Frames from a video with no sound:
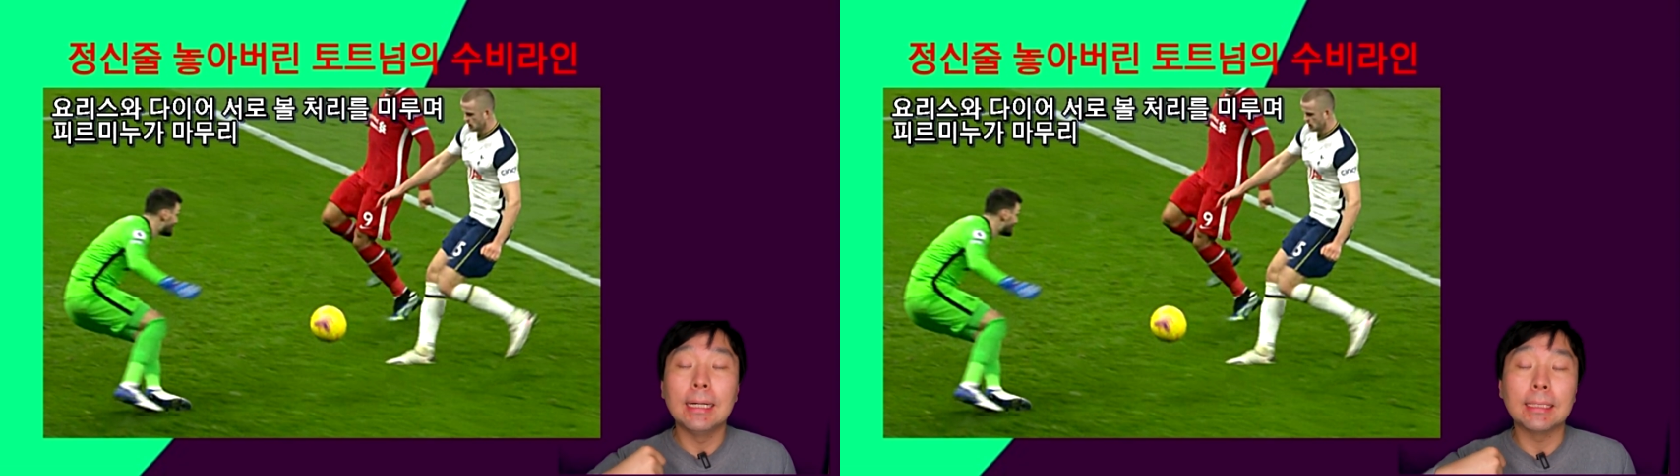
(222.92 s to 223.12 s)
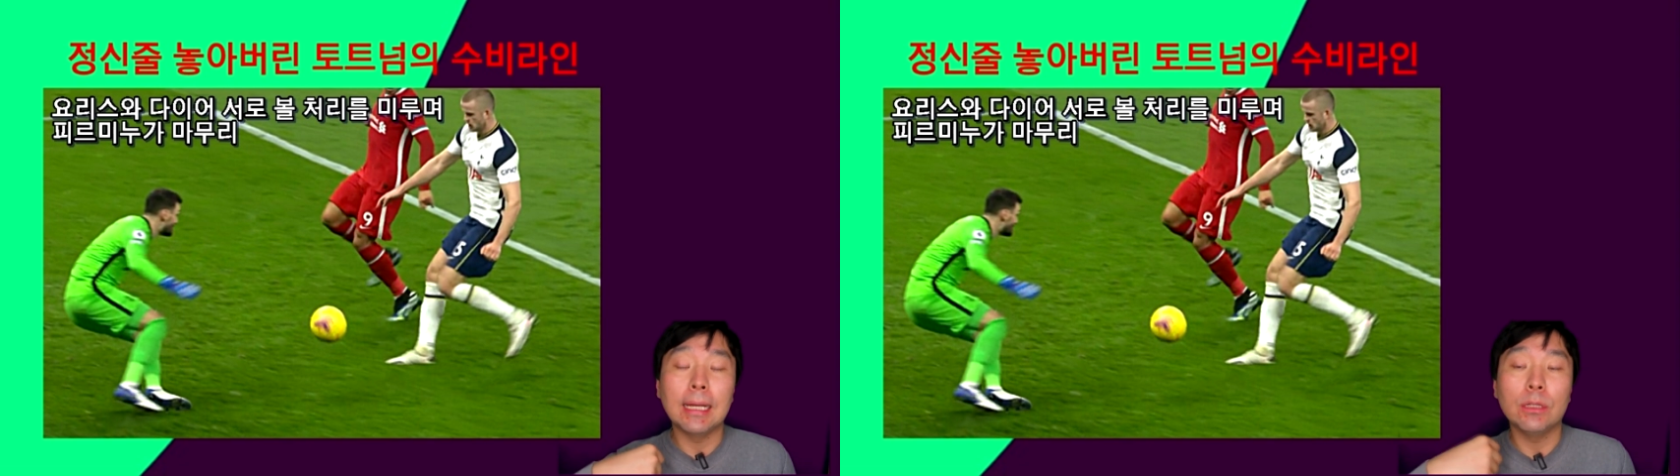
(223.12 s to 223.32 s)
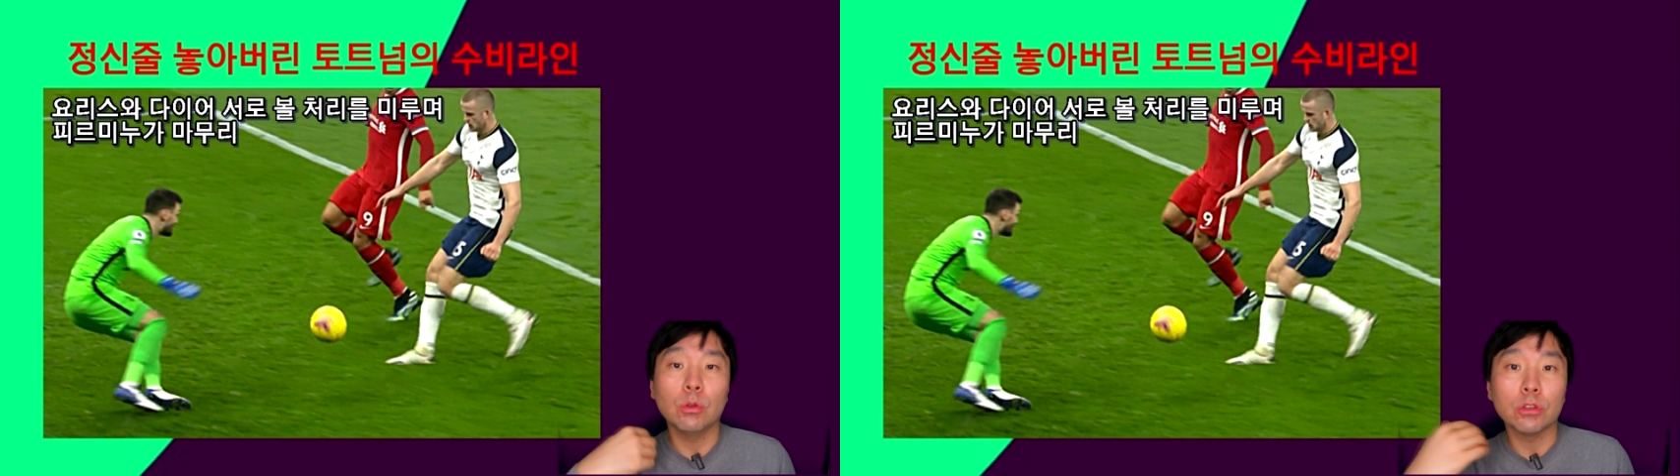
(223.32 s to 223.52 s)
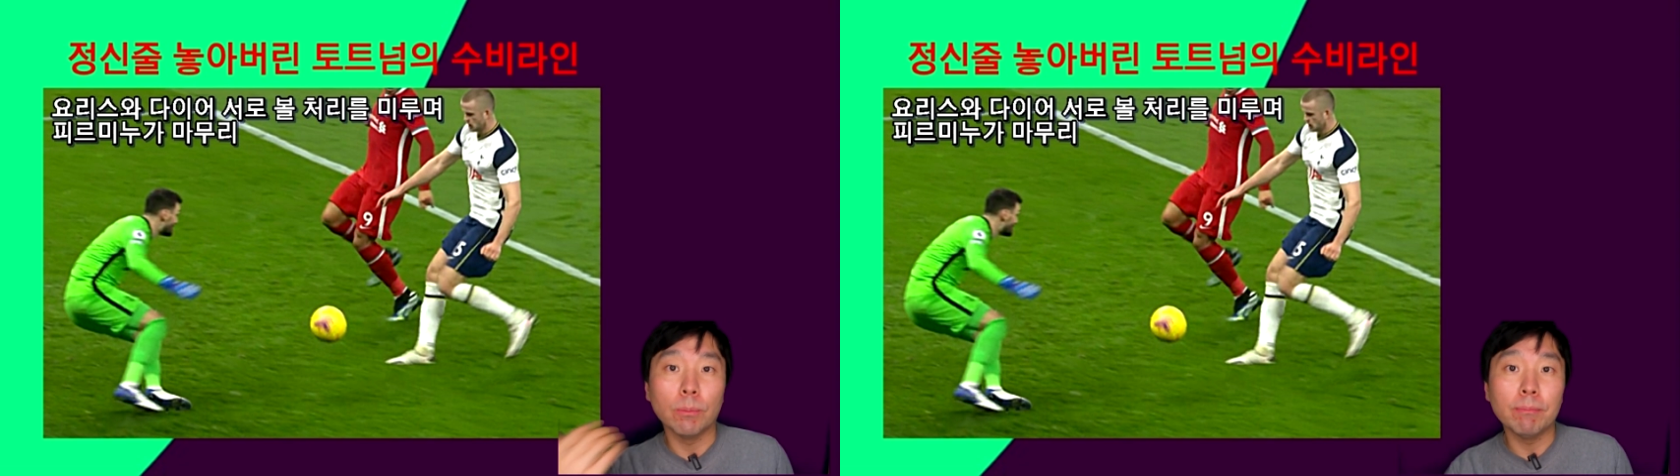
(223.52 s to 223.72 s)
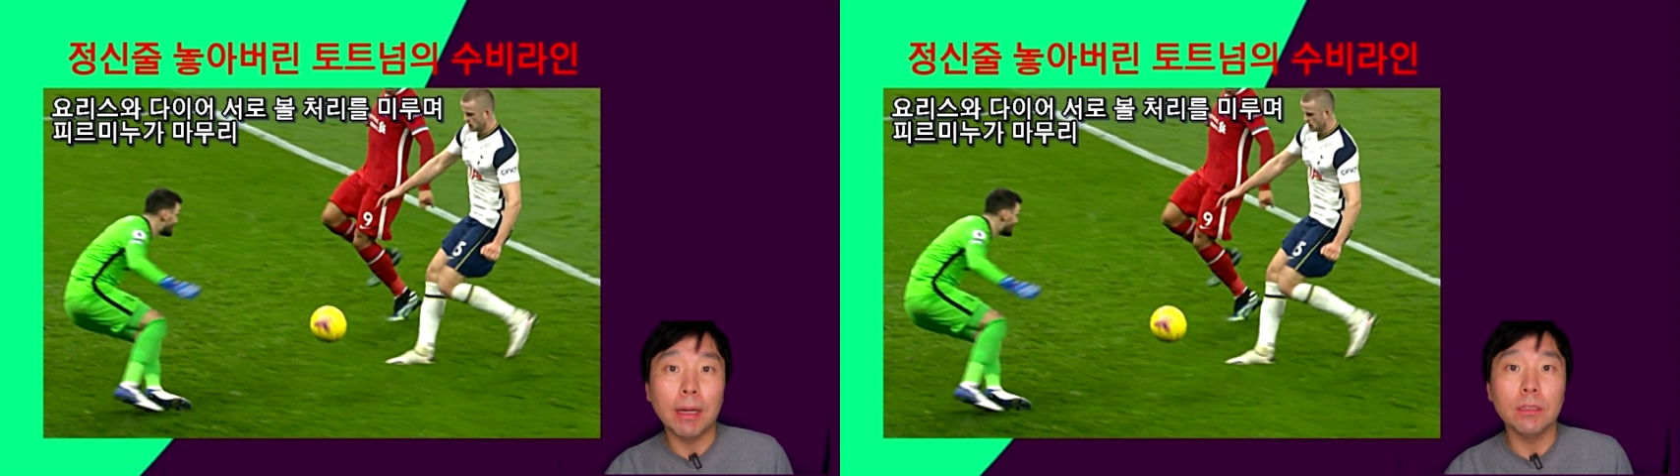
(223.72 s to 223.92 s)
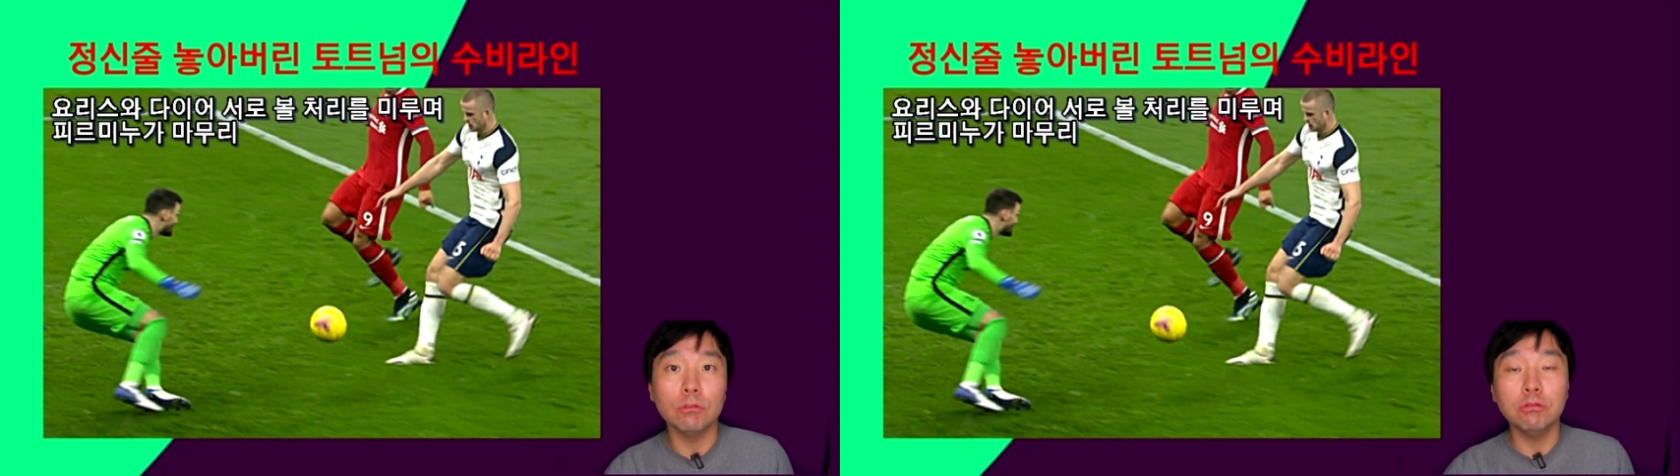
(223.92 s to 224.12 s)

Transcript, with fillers: 아, 계속 전반